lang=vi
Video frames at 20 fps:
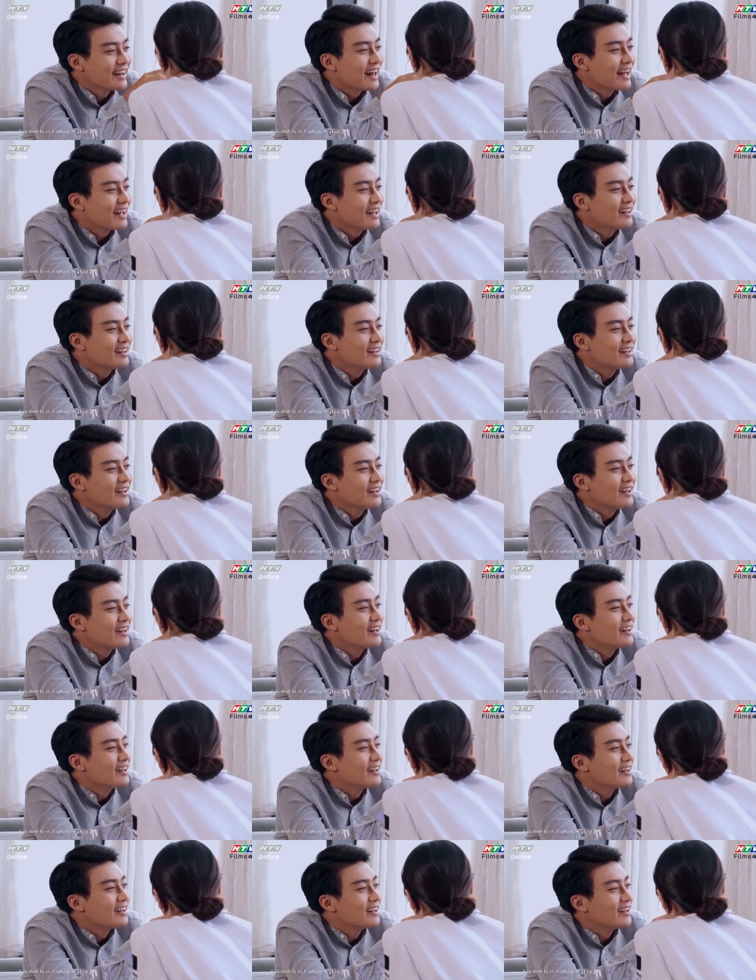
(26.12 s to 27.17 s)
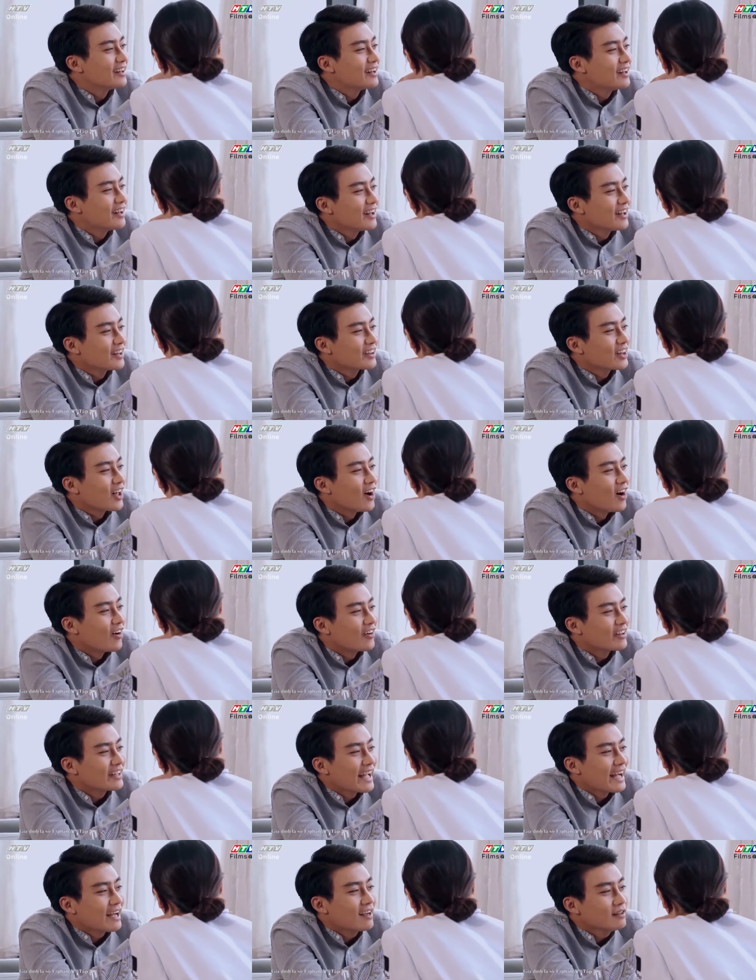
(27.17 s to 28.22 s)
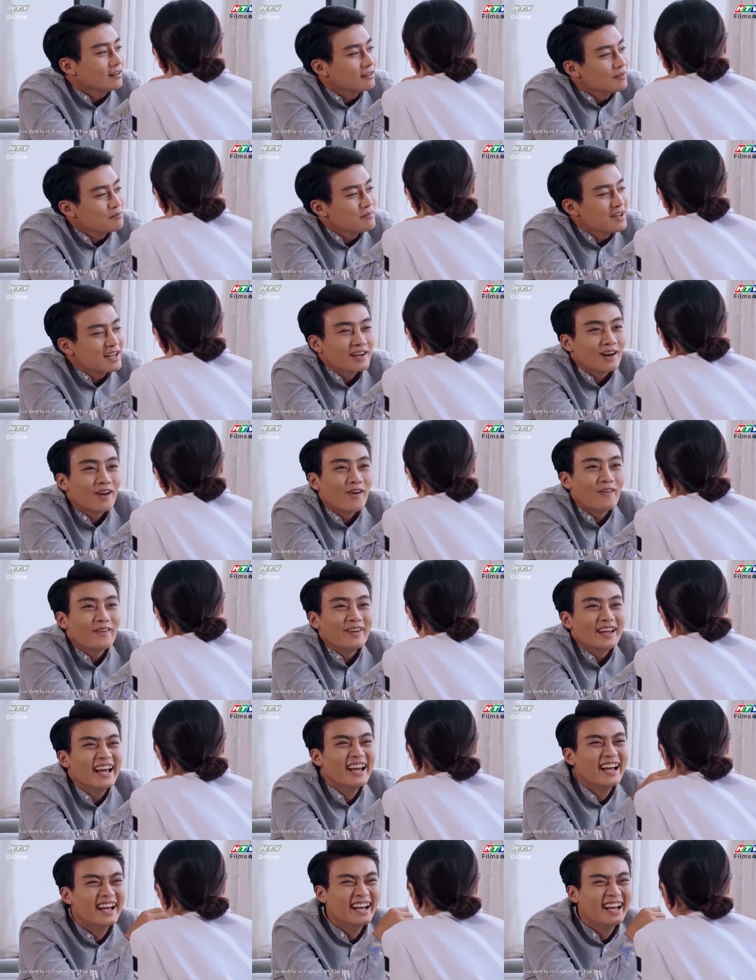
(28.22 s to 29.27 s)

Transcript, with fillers: đây thỏi trắng biết lỗi